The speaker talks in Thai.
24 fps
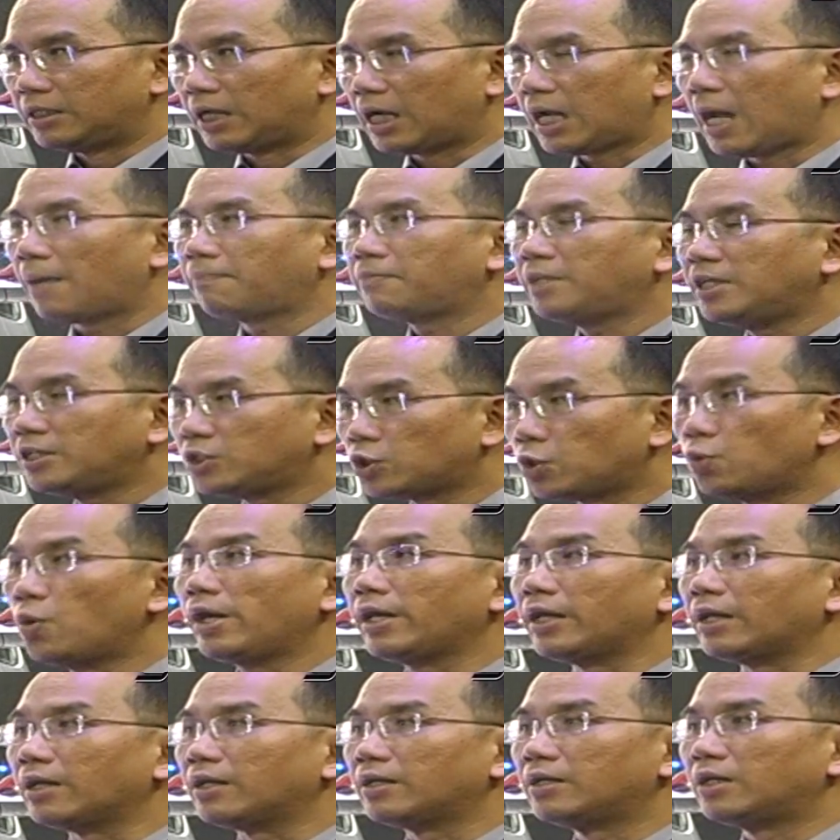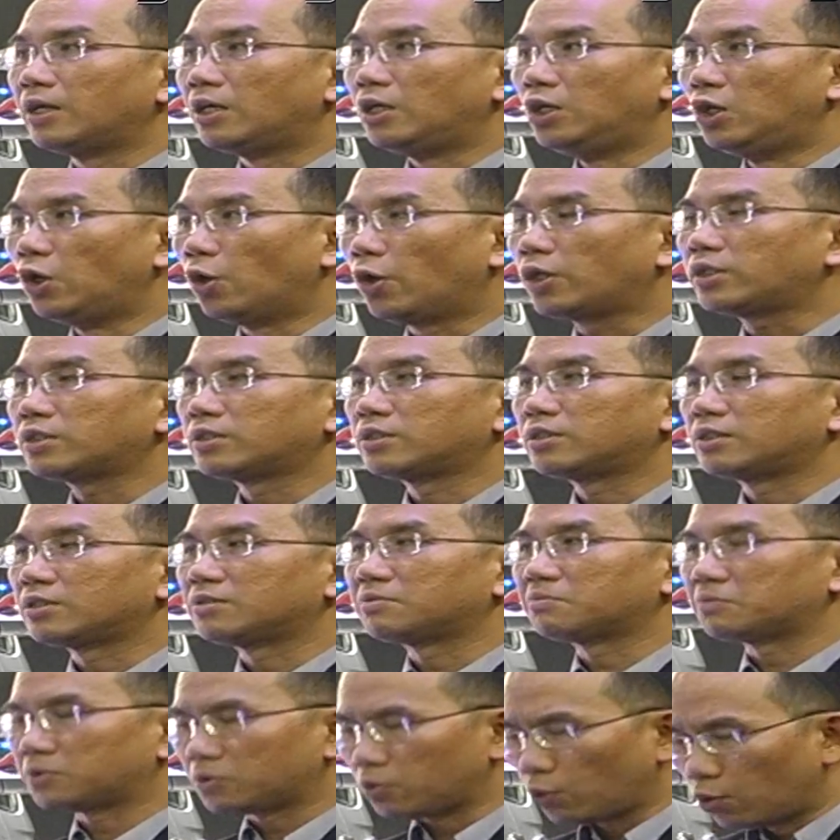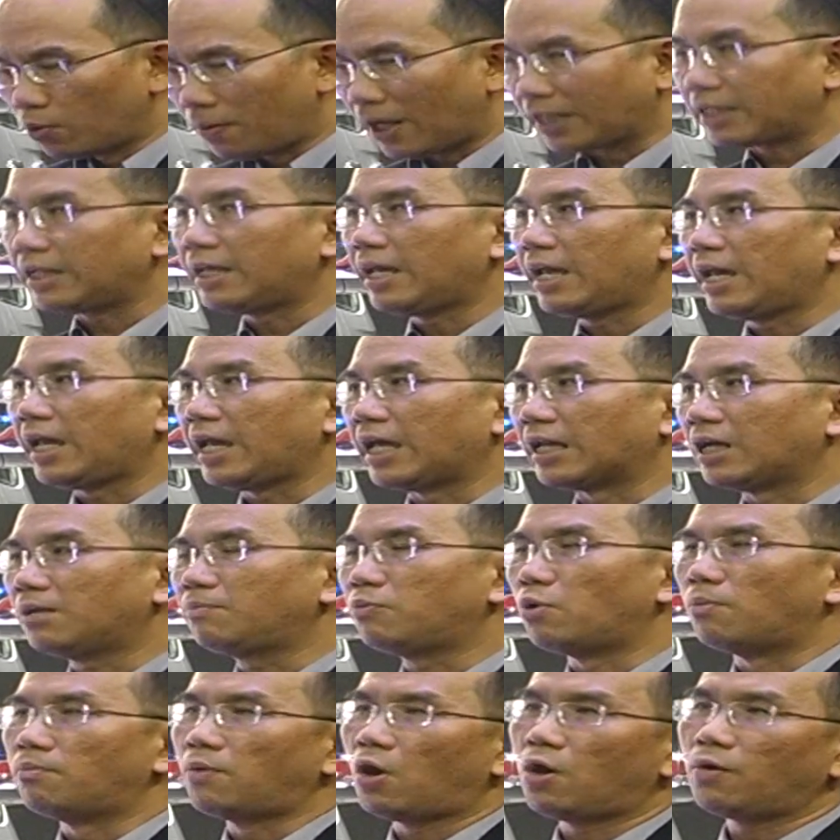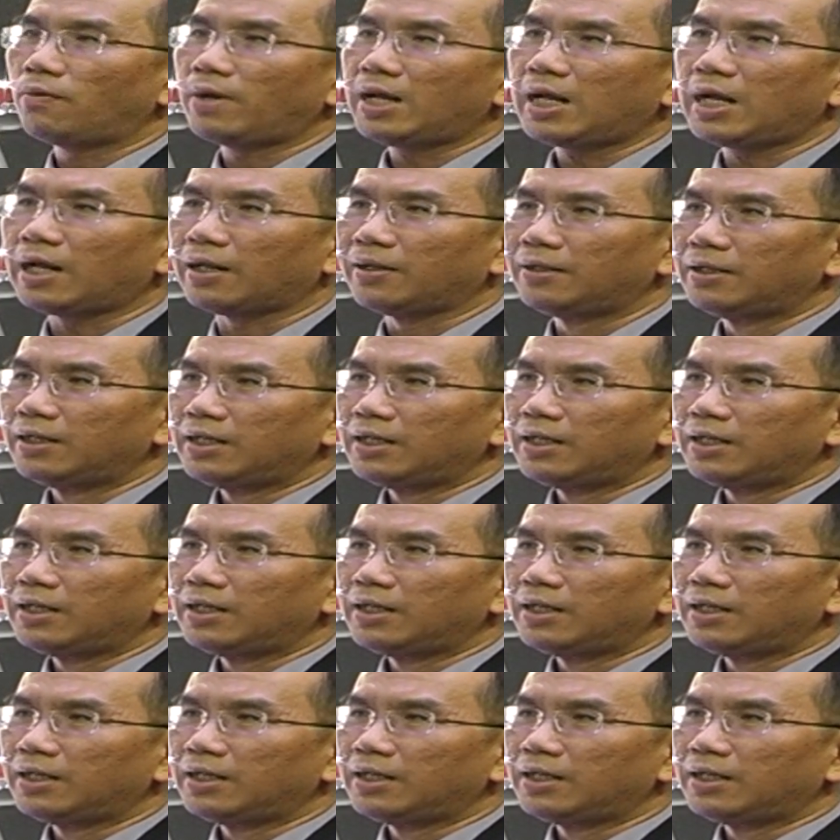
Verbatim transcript: นะครับที่ช่วยลดคันมากเลยอุบัติเหตุ แล้วผมมองว่า